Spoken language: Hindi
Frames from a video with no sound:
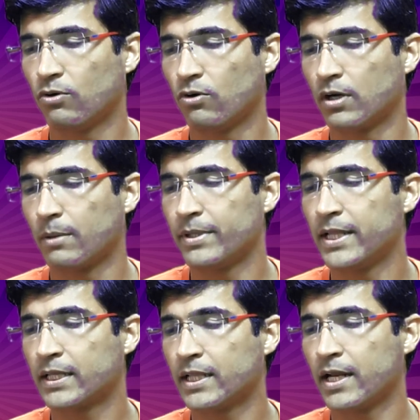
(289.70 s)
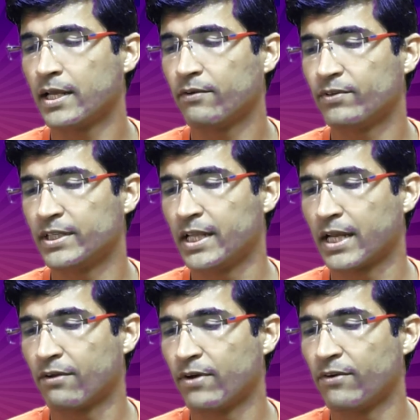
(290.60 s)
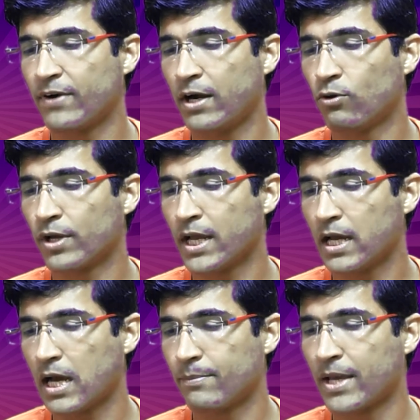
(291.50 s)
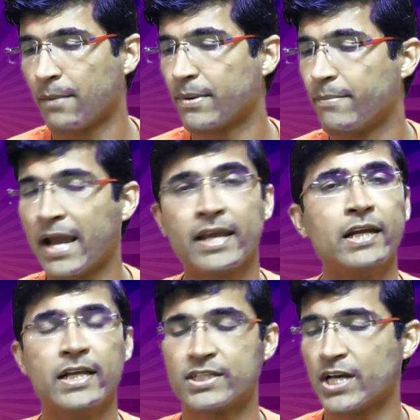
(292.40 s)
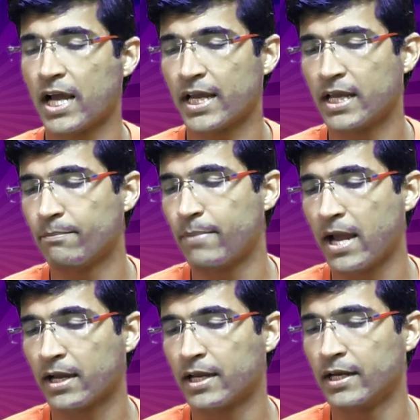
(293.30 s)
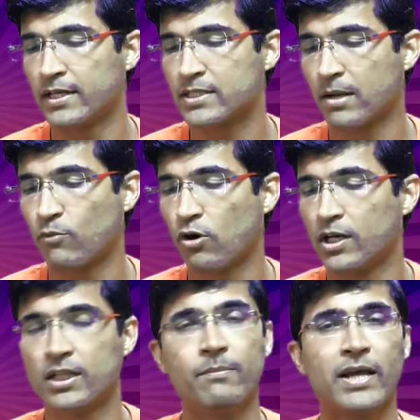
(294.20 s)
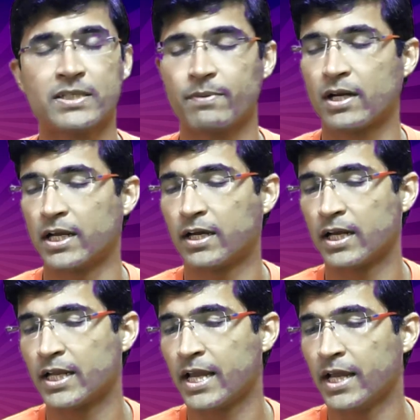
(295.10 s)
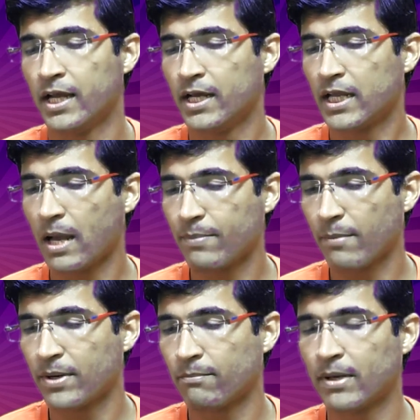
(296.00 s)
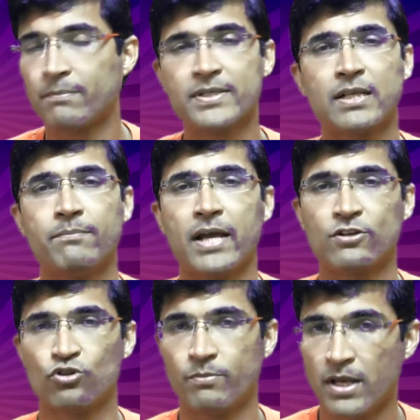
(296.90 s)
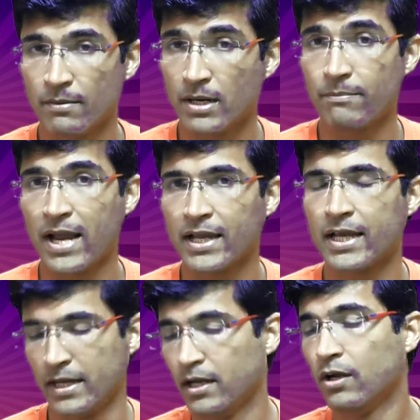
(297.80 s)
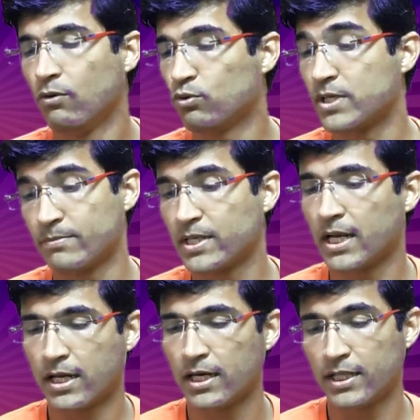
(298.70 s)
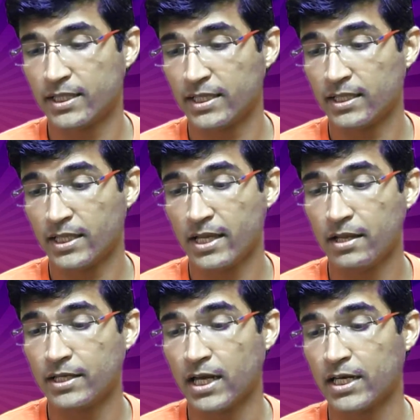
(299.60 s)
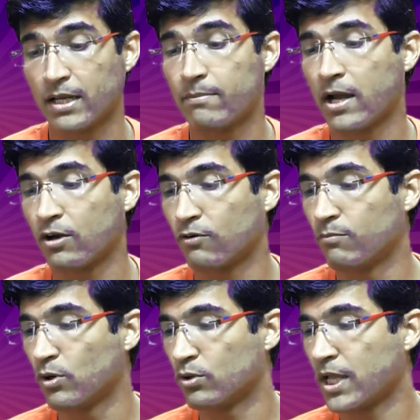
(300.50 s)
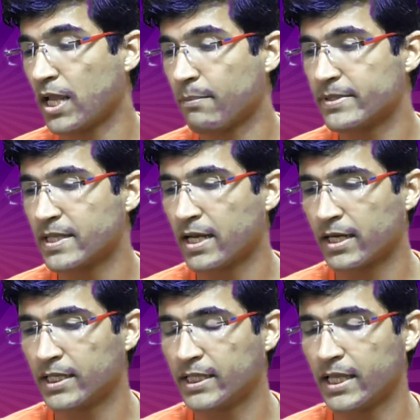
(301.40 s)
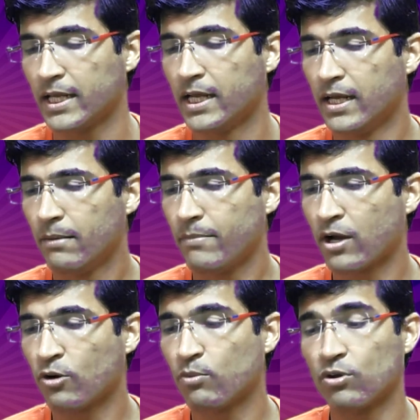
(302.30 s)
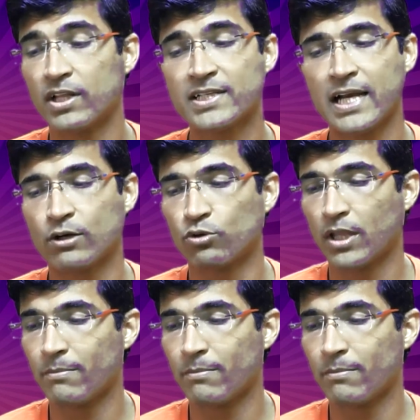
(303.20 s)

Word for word: और अभी देखते रहिए ये देखिए वेरीफाइड हो गया अब यहाँ पे बैंक की लिस्ट आ गई है बैंक की लिस्ट हम ऑल अदर बैंक्स पे क्लिक करके यहाँ पे अपना मनपसंद बैंक जो भी हमारा बैंक है उसे हम सेलेक्ट कर लेते सकते हैं यानी कि बैंक ऑफ बड़ौदा यहाँ पे सेलेक्ट कर देते हैं बैंक ऑफ बड़ौदा सेलेक्ट होते